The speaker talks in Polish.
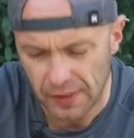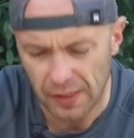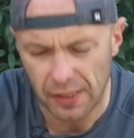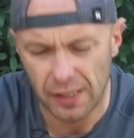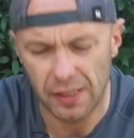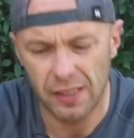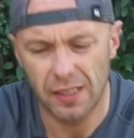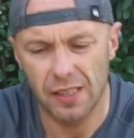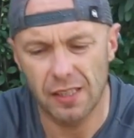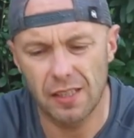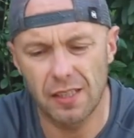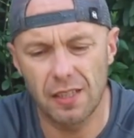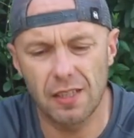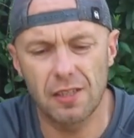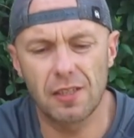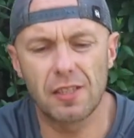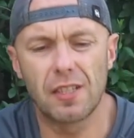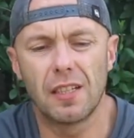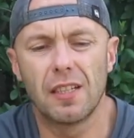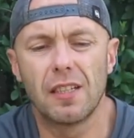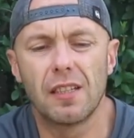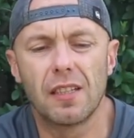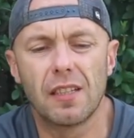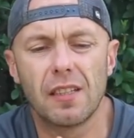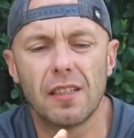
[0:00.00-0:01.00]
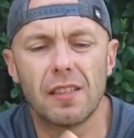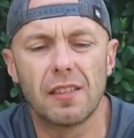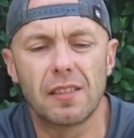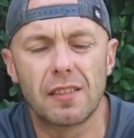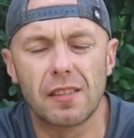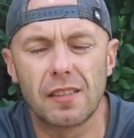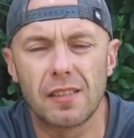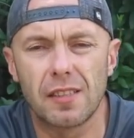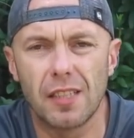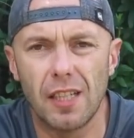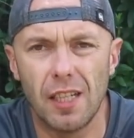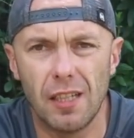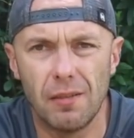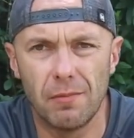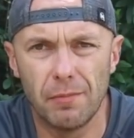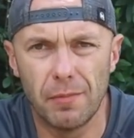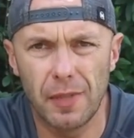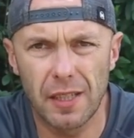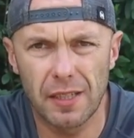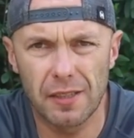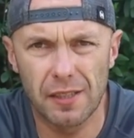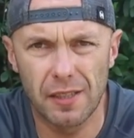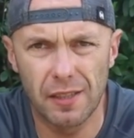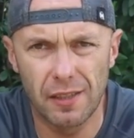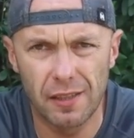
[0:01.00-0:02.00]
I jest też ten system
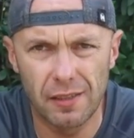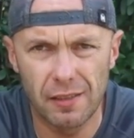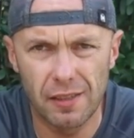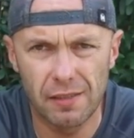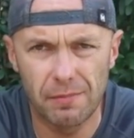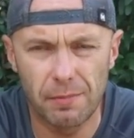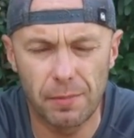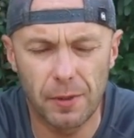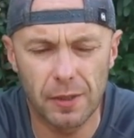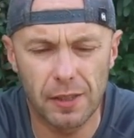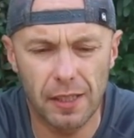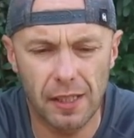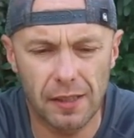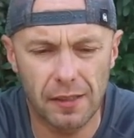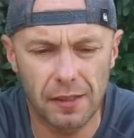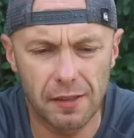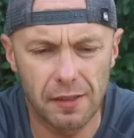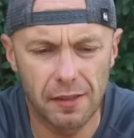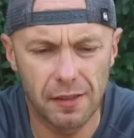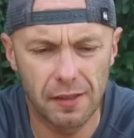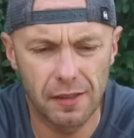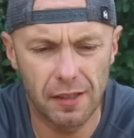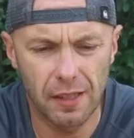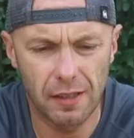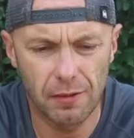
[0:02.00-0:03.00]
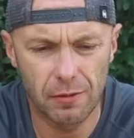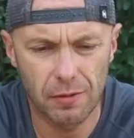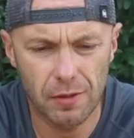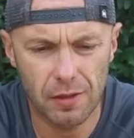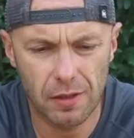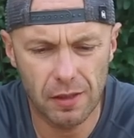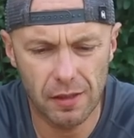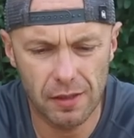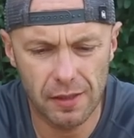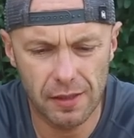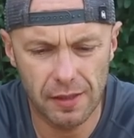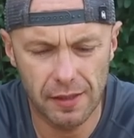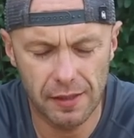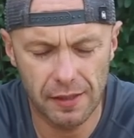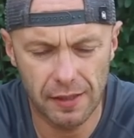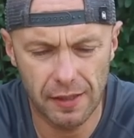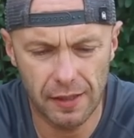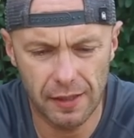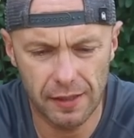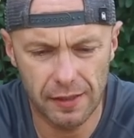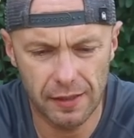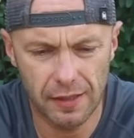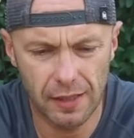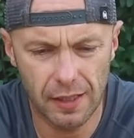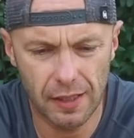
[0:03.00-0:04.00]
bardziej podatny na
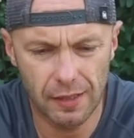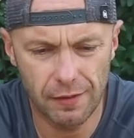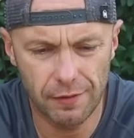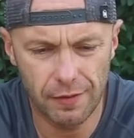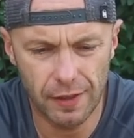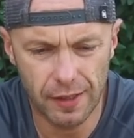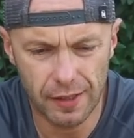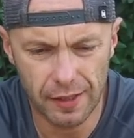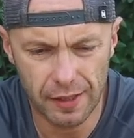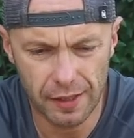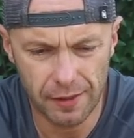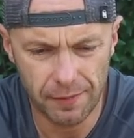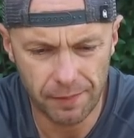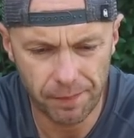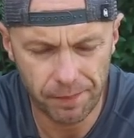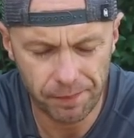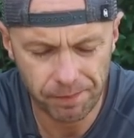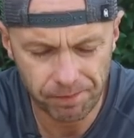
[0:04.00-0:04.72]
uszkodzenia i na awarie.